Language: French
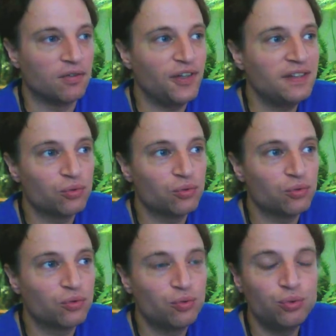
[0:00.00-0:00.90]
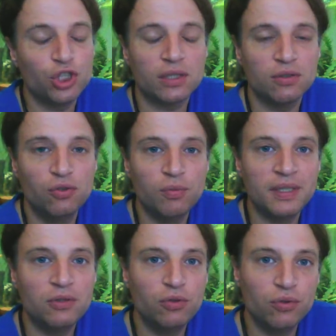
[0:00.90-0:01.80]
en fait on touche un
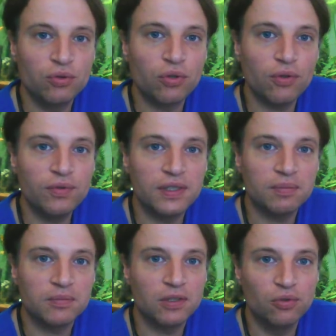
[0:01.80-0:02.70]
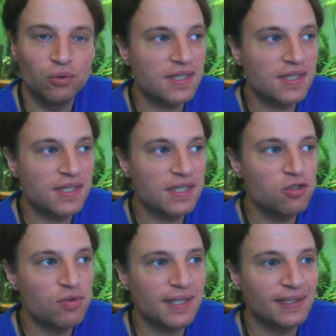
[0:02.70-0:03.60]
domaine de notre vie. Donc
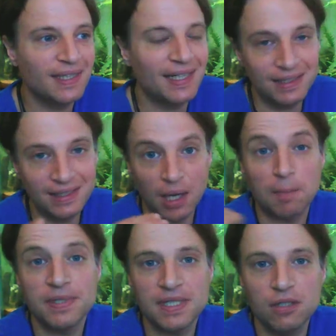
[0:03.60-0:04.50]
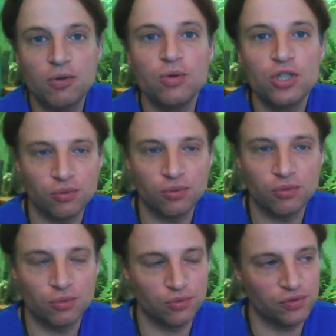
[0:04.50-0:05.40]
c'est juste un caractère psychologique
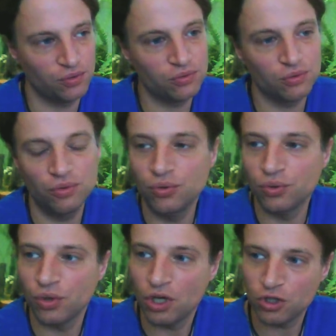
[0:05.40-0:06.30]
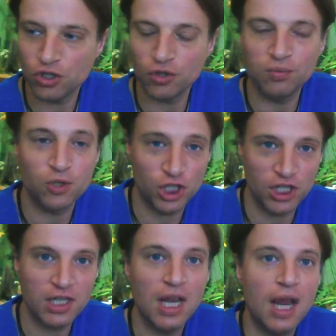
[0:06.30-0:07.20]
inconscient de
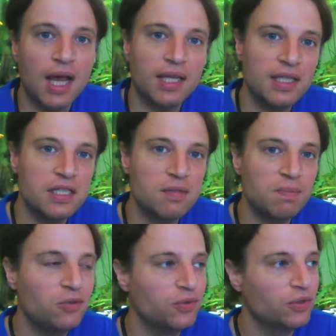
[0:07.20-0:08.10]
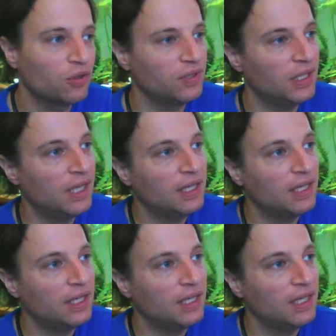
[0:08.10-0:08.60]
changer un aspect de votre vie.